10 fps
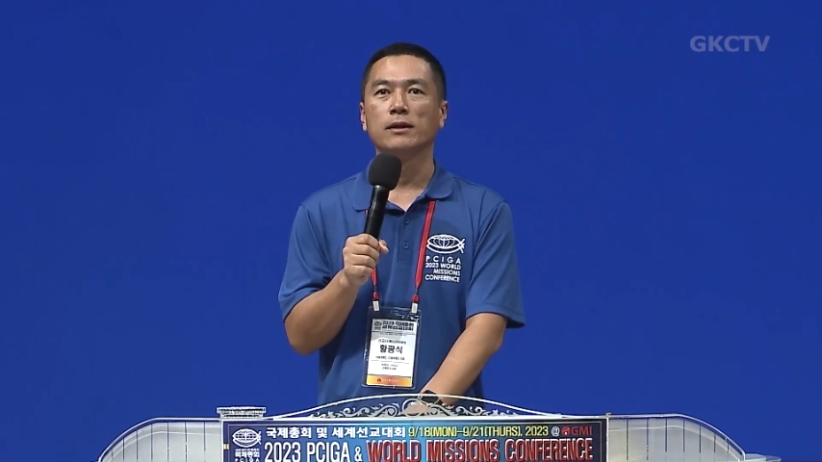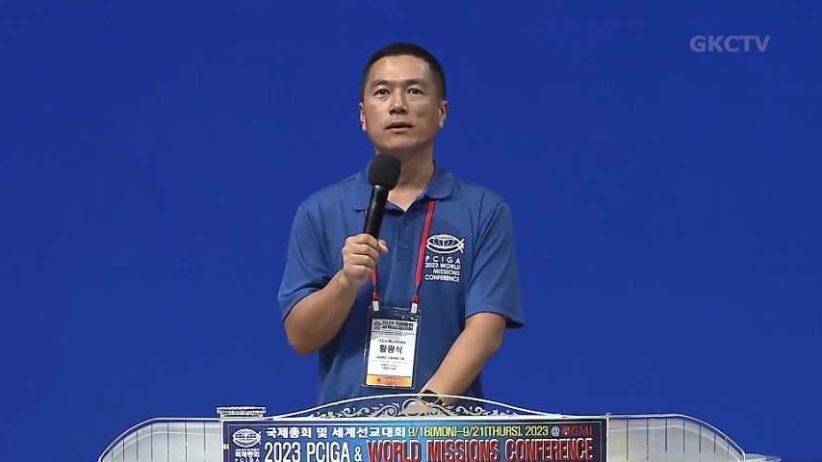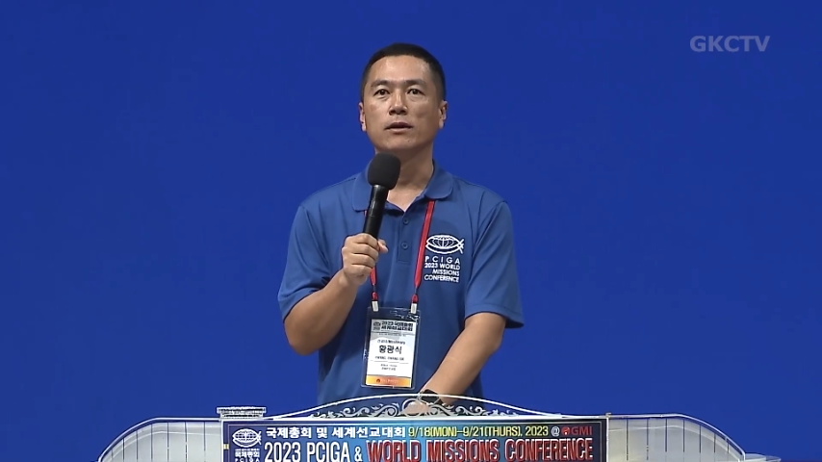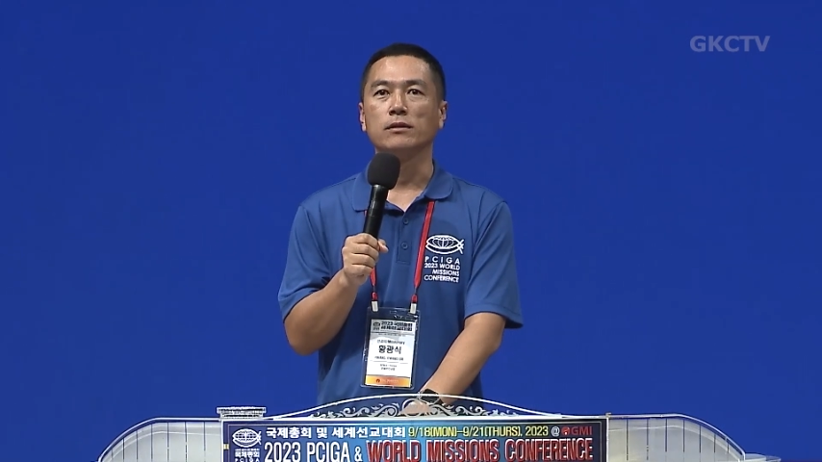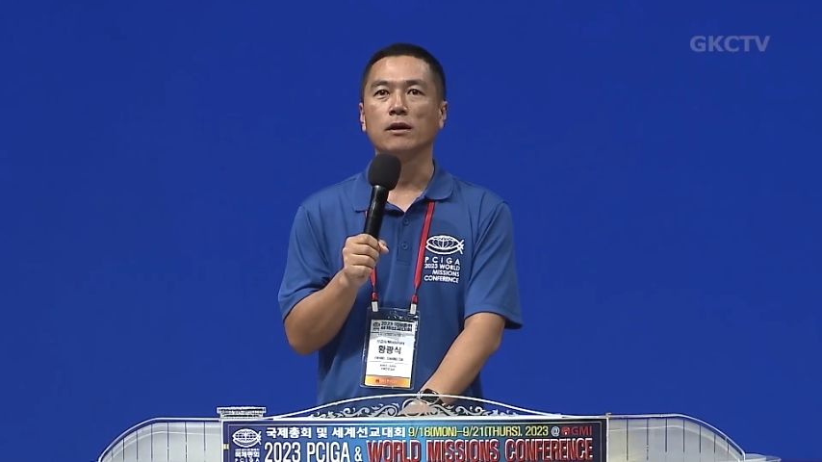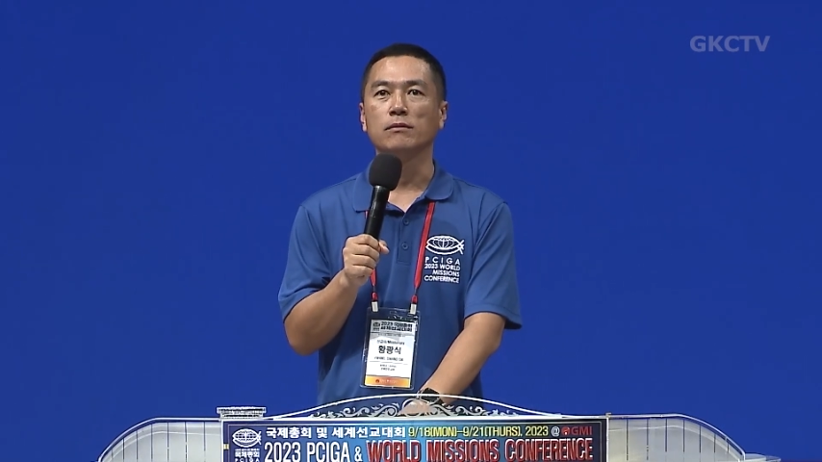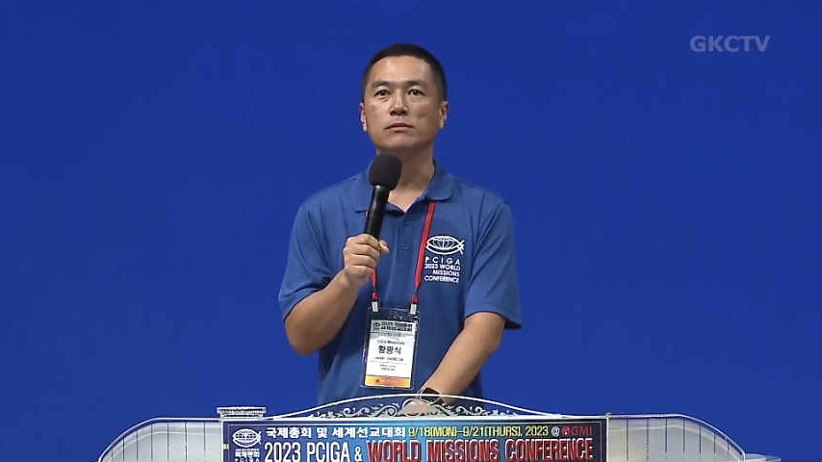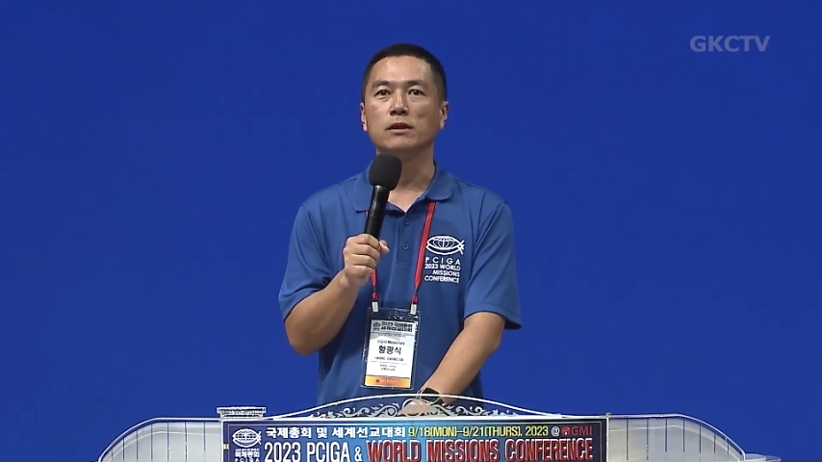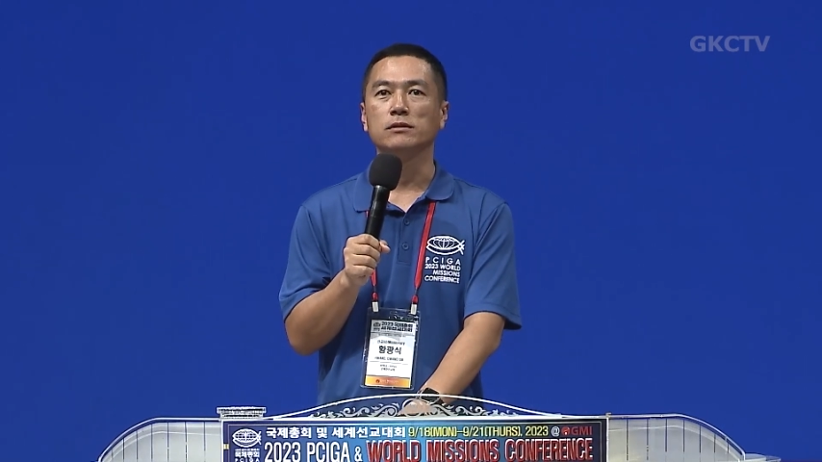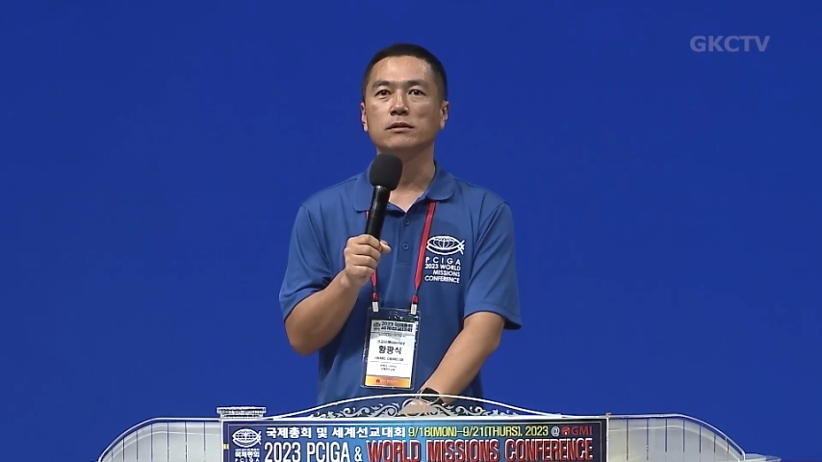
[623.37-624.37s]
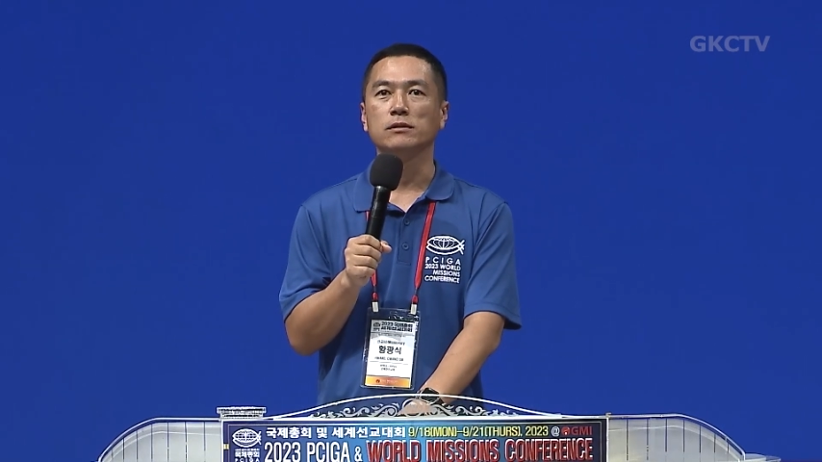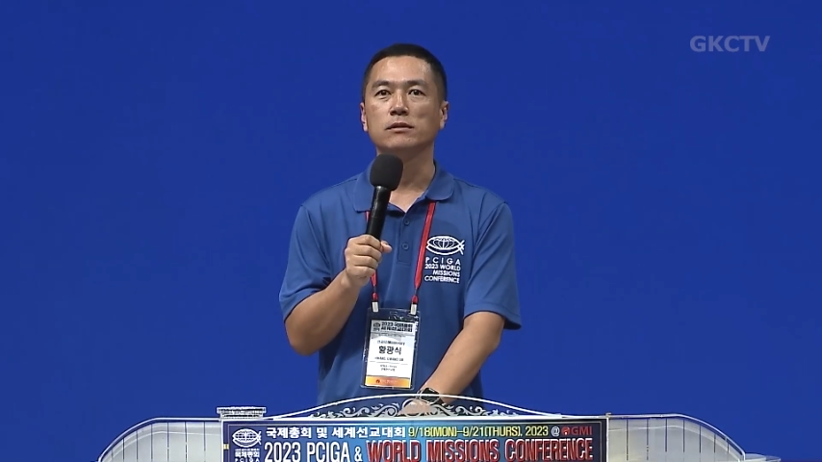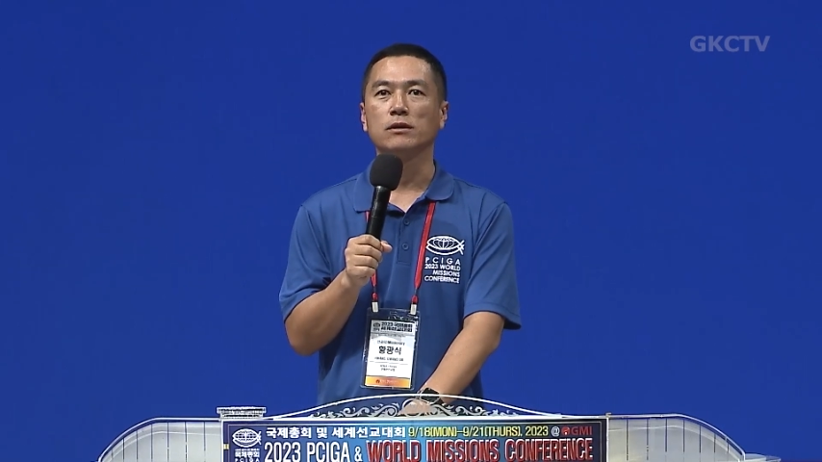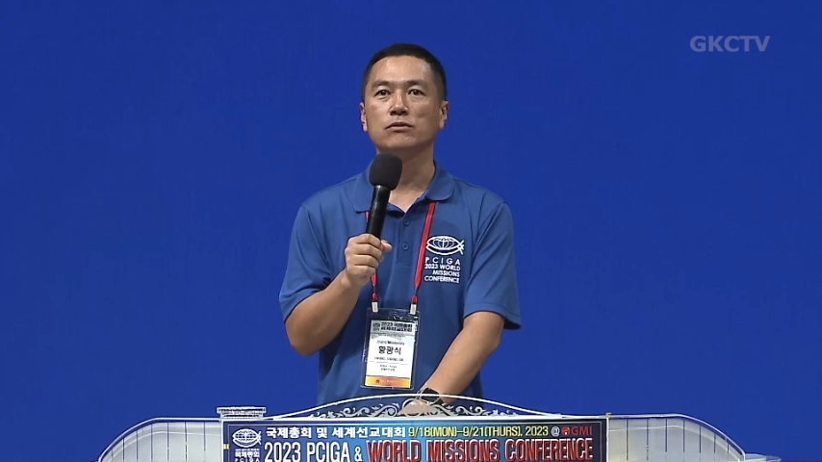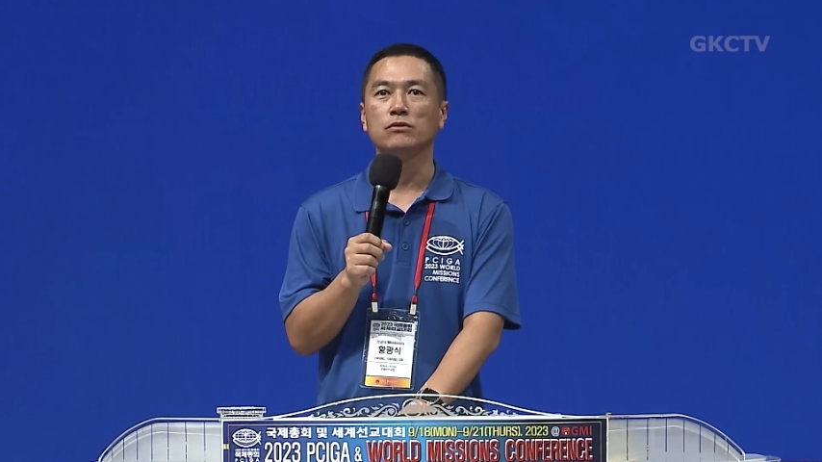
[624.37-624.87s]
네, 다음 사진
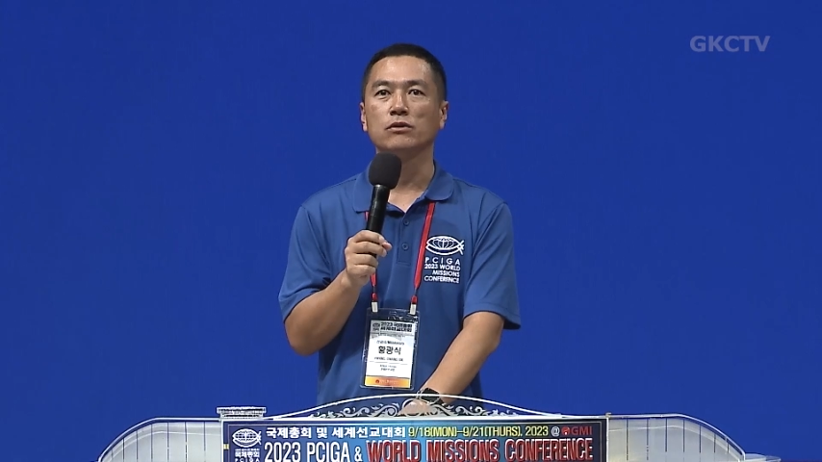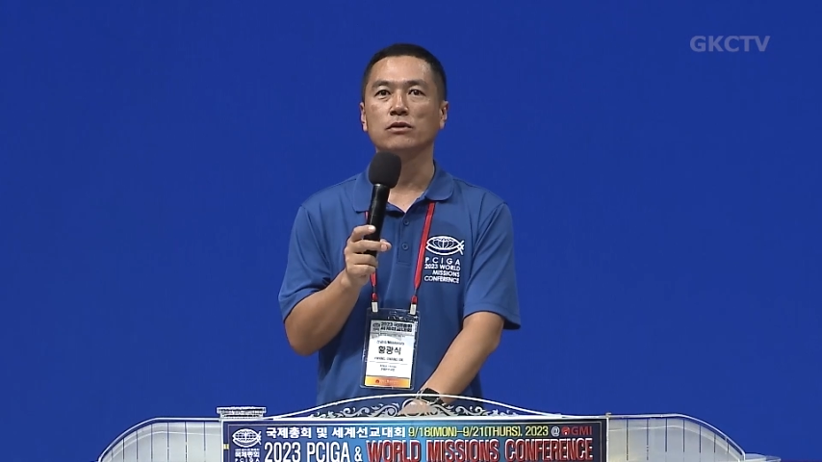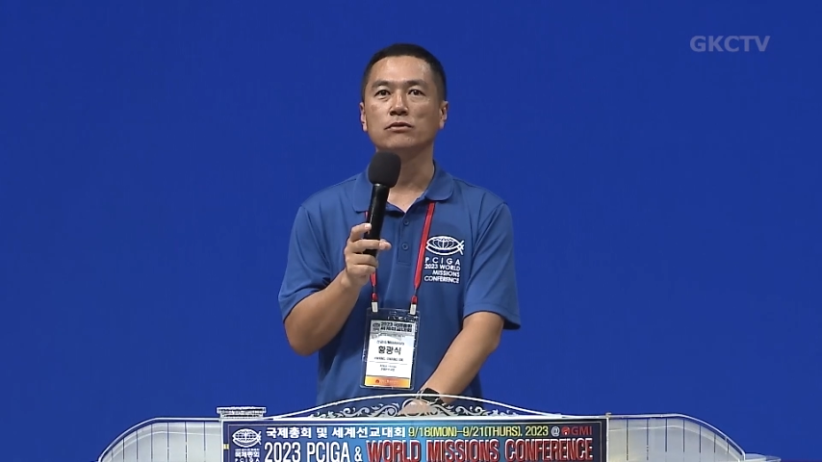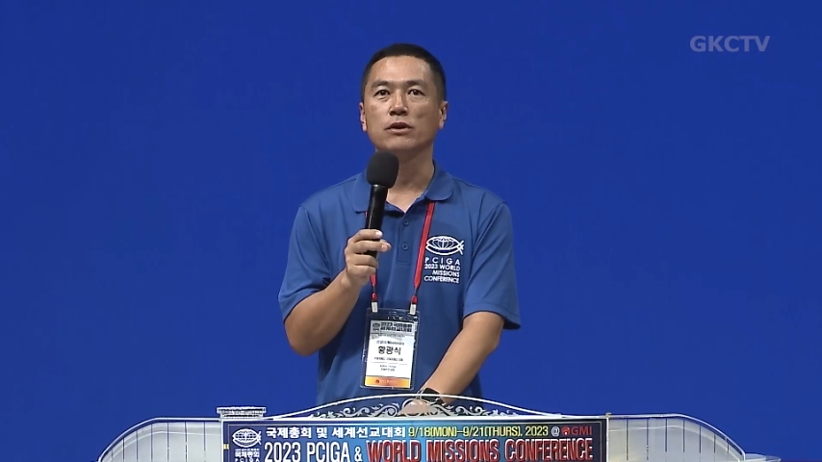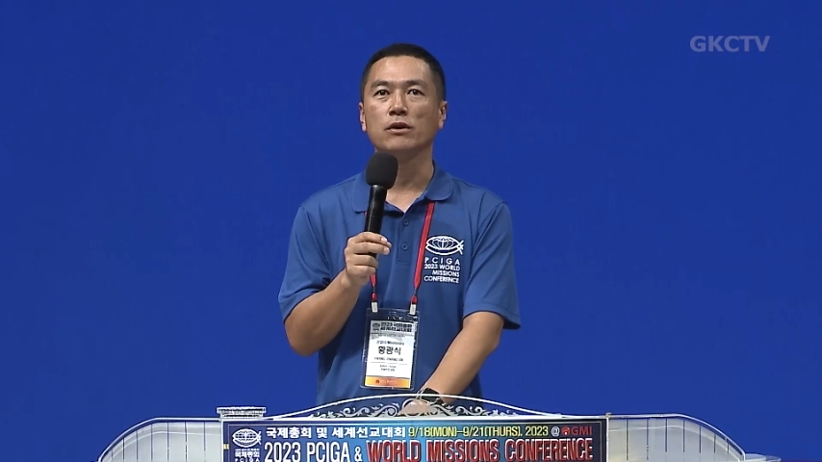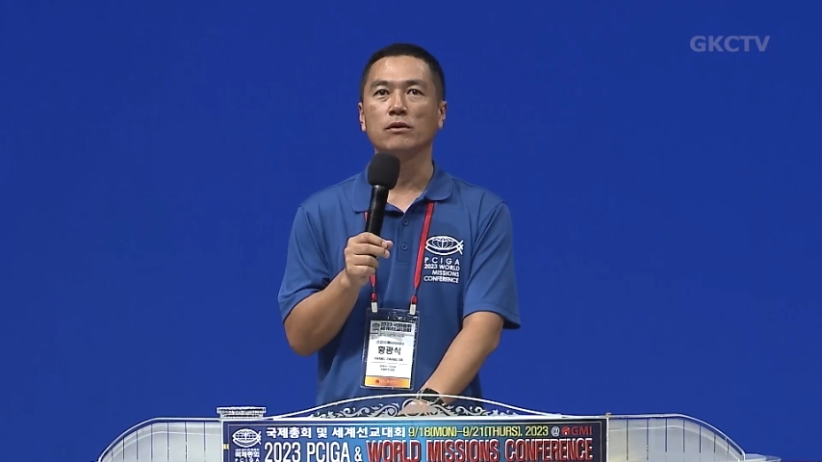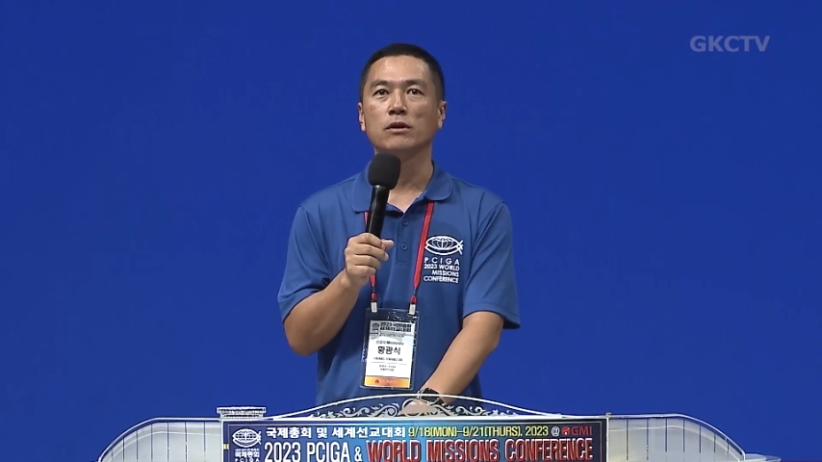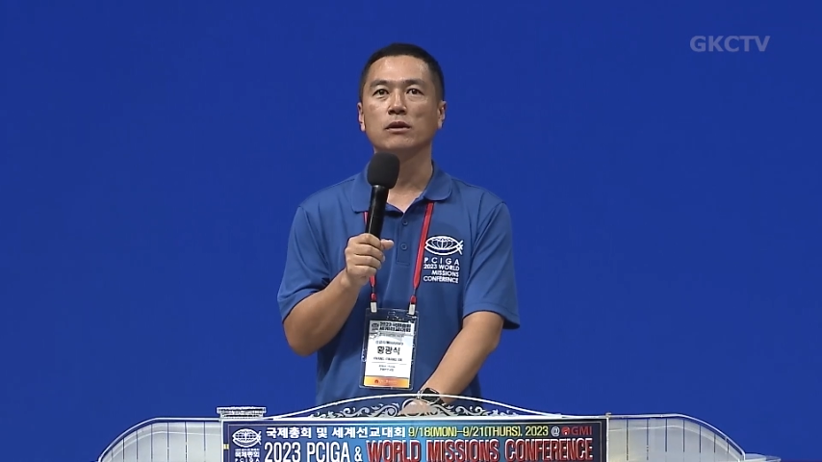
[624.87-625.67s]
계속 넘겨주세요.